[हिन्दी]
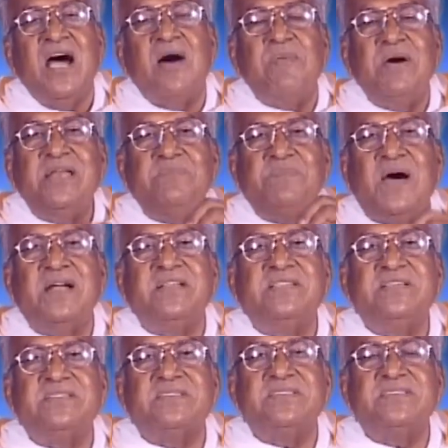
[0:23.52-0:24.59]
हमारी
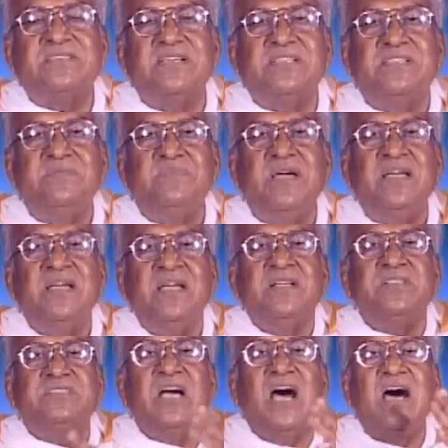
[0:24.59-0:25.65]
भारतीय संस्कृति
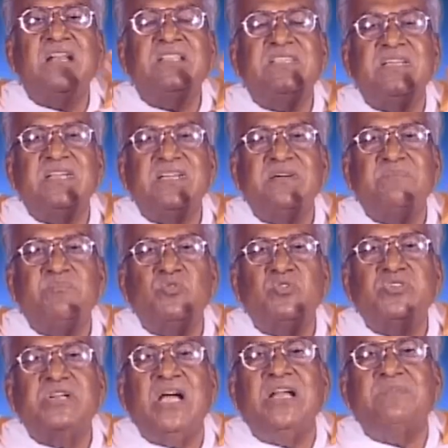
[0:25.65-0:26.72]
में चार तरह के
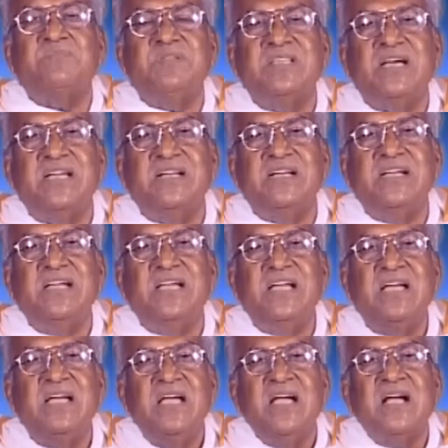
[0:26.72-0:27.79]
पुरुषार्थ बताए गए
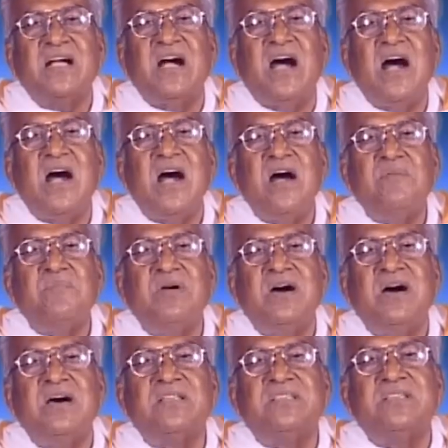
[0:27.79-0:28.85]
हैं काम
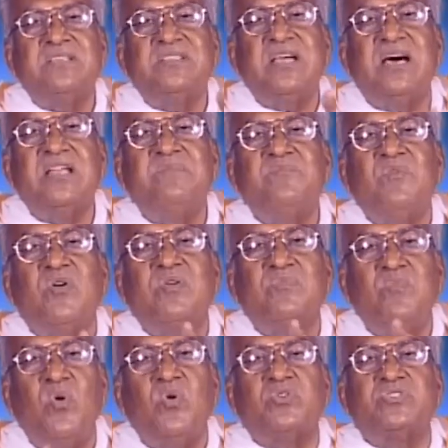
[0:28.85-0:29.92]
अर्थ धर्म और
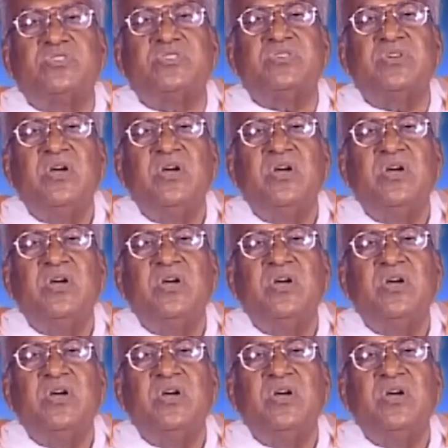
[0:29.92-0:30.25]
मोक्ष